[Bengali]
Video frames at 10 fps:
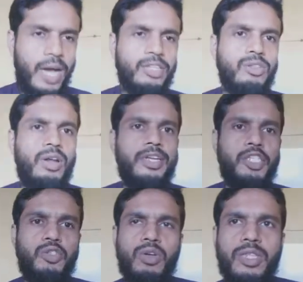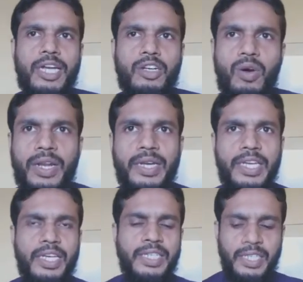আন্দোলনে যোগদান
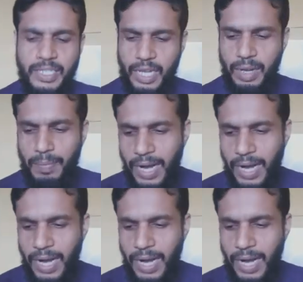করেনি তারা